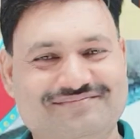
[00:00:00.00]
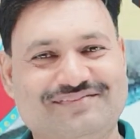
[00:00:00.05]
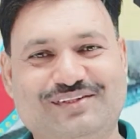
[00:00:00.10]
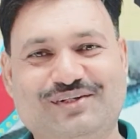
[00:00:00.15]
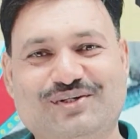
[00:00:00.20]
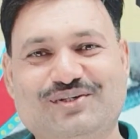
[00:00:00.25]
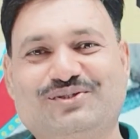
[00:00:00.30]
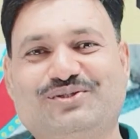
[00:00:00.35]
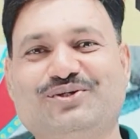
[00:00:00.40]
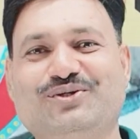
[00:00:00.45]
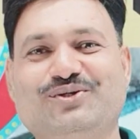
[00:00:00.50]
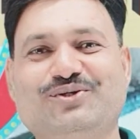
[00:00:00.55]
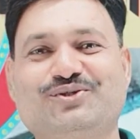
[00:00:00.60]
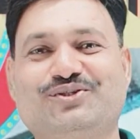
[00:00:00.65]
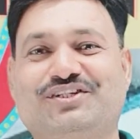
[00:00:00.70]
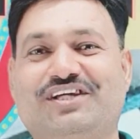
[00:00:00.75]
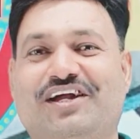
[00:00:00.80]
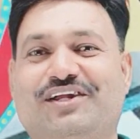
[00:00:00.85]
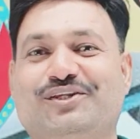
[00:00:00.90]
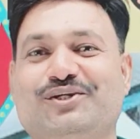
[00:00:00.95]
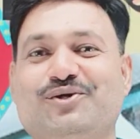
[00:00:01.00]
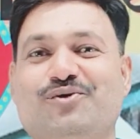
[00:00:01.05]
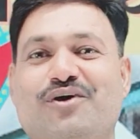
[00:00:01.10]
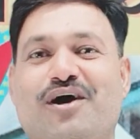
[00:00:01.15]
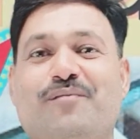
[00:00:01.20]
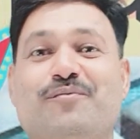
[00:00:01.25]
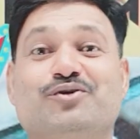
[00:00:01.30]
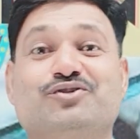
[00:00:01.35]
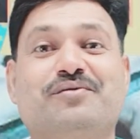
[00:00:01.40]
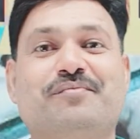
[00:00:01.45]
दोस्तों सर्दियों
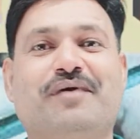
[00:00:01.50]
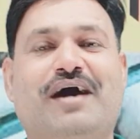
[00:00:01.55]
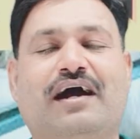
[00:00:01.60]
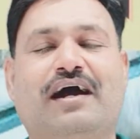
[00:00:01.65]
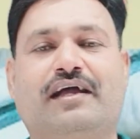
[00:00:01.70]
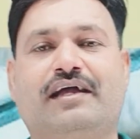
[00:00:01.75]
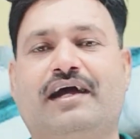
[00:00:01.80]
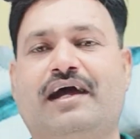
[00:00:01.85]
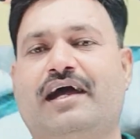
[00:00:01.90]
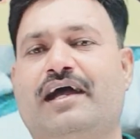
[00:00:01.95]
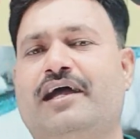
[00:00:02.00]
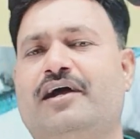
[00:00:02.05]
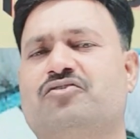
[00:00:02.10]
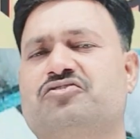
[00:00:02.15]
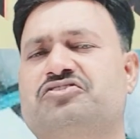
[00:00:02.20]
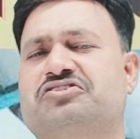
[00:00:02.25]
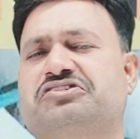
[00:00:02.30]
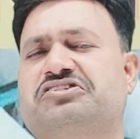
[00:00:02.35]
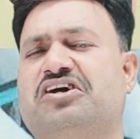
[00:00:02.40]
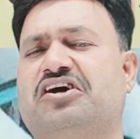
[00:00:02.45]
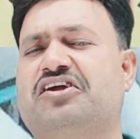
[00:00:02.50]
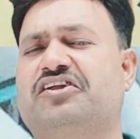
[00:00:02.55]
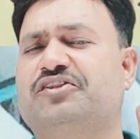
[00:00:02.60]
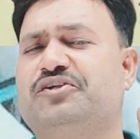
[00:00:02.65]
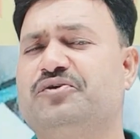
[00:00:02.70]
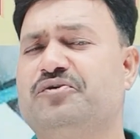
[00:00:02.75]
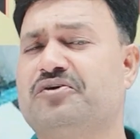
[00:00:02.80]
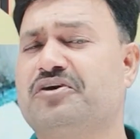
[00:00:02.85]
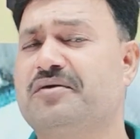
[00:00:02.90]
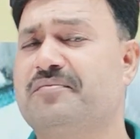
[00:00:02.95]
का मौसम आ गया है और
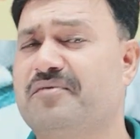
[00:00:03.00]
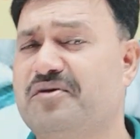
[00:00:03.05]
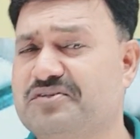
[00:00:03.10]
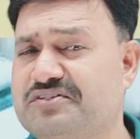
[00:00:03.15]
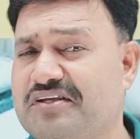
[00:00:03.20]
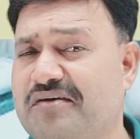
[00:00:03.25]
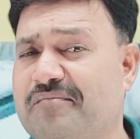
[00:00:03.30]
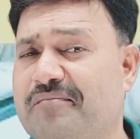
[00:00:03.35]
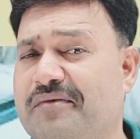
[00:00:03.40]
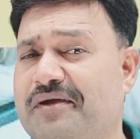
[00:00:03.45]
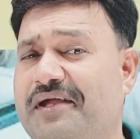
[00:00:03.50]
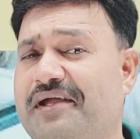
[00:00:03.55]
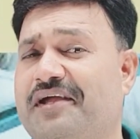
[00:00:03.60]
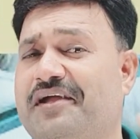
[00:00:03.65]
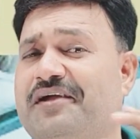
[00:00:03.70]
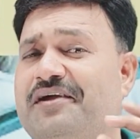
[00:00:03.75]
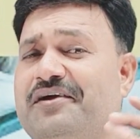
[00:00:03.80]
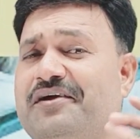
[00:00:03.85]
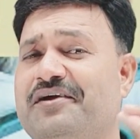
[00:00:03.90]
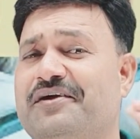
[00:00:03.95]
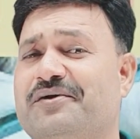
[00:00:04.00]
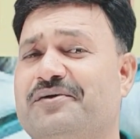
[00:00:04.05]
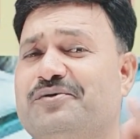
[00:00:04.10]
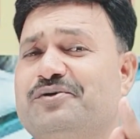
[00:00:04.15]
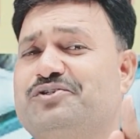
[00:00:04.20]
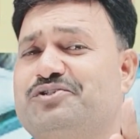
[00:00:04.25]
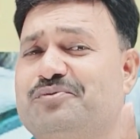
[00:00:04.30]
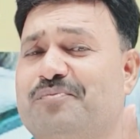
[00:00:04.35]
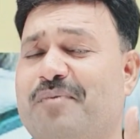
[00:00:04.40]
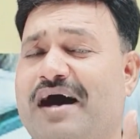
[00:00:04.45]
सर्दियों के मौसम में
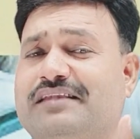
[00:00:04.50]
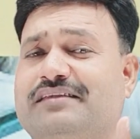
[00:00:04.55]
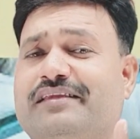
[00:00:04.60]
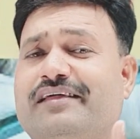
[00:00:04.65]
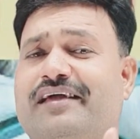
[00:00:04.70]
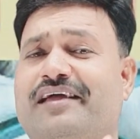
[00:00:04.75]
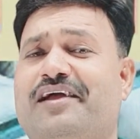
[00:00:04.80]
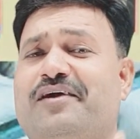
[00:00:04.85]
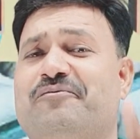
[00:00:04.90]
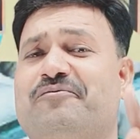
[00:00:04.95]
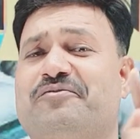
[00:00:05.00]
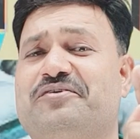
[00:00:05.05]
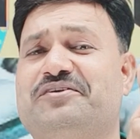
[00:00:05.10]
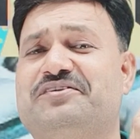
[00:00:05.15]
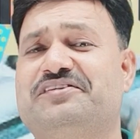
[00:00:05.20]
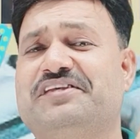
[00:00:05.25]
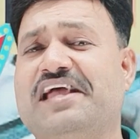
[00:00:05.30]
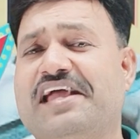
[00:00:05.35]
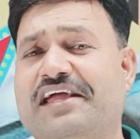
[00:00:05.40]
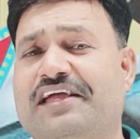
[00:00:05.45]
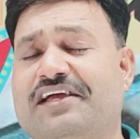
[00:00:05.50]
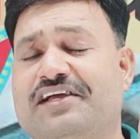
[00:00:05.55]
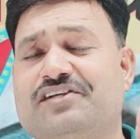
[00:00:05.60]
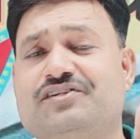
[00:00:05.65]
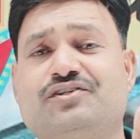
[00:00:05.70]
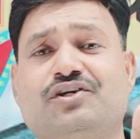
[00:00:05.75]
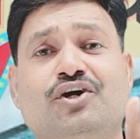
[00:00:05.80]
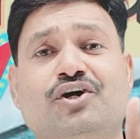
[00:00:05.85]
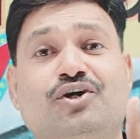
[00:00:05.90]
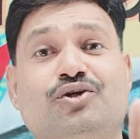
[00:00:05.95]
कुछ बातें हैं
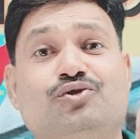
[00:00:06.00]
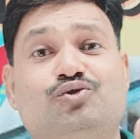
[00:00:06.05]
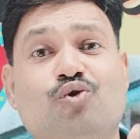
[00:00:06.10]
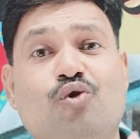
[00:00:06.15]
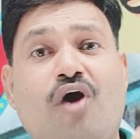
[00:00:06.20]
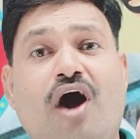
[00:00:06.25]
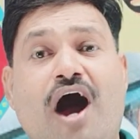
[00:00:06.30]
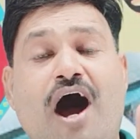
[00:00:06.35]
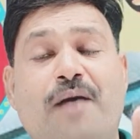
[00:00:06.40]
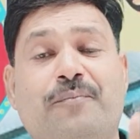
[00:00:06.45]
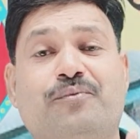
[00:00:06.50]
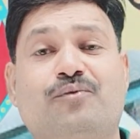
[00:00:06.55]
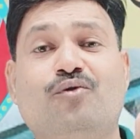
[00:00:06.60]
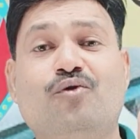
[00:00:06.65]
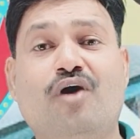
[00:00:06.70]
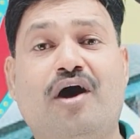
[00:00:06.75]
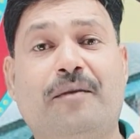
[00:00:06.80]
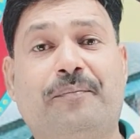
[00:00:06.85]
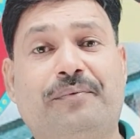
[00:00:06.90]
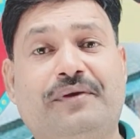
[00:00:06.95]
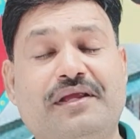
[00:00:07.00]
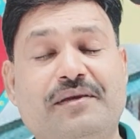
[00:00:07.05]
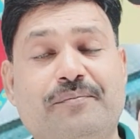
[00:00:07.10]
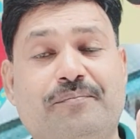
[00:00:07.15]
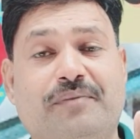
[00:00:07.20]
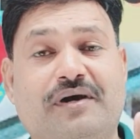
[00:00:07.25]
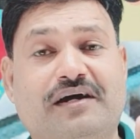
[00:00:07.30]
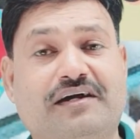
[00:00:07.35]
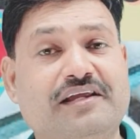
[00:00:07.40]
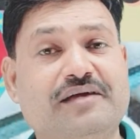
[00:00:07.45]
विशेष जो आपको अपने
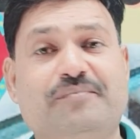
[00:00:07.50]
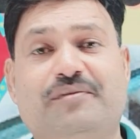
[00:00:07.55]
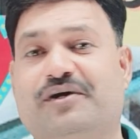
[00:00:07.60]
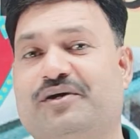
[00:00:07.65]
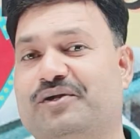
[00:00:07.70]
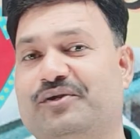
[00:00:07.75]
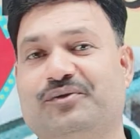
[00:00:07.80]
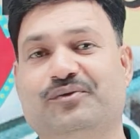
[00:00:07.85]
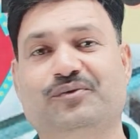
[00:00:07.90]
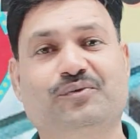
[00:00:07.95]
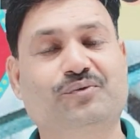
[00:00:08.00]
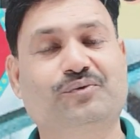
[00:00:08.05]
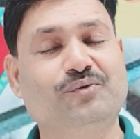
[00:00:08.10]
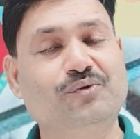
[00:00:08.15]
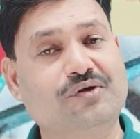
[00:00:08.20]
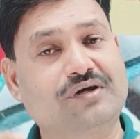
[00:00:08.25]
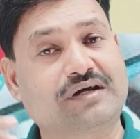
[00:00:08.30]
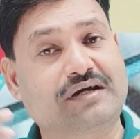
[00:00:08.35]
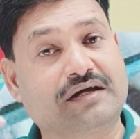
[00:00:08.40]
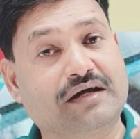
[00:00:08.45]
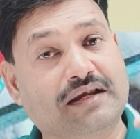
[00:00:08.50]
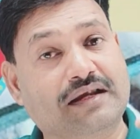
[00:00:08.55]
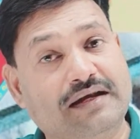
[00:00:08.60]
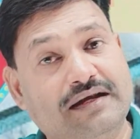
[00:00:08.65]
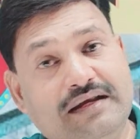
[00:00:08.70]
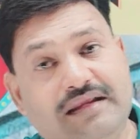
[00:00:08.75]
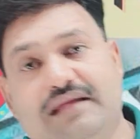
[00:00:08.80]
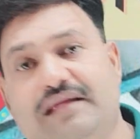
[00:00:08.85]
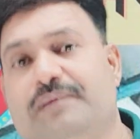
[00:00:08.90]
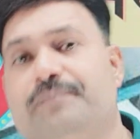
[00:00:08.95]
बकरे बकरियों को
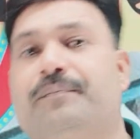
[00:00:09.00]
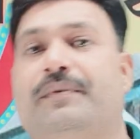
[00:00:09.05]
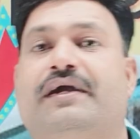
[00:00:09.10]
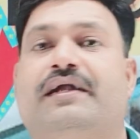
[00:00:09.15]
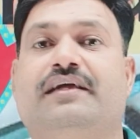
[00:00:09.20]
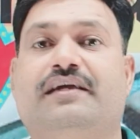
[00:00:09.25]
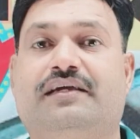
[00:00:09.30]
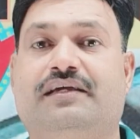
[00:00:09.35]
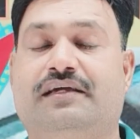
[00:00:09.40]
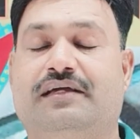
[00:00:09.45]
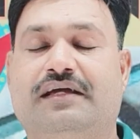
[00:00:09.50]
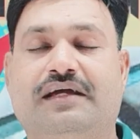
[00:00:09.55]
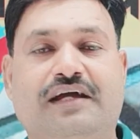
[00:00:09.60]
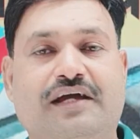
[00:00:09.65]
करनी ही पड़ेगी